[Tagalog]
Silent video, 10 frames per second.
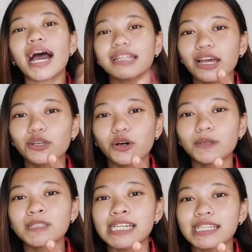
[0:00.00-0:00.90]
At
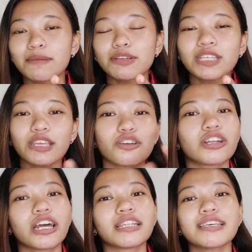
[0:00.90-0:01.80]
ayun, sinasabi ko sa
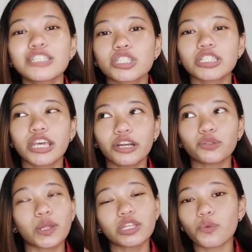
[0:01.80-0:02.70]
inyo na this
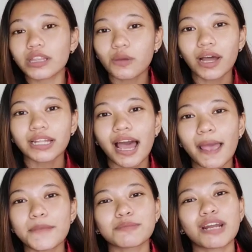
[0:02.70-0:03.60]
year, 2021,
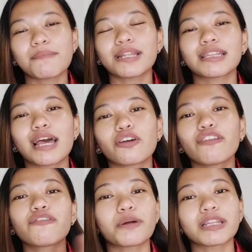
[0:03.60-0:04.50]
ay mas marami na
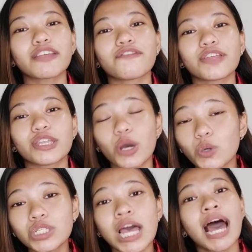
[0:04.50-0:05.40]
tayong informative
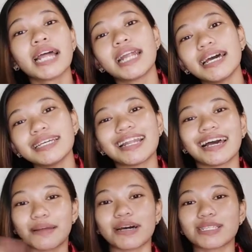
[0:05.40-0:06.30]
videos na
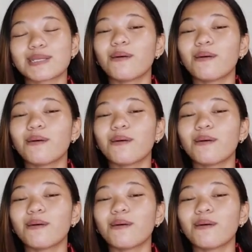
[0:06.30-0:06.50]
ilalabas.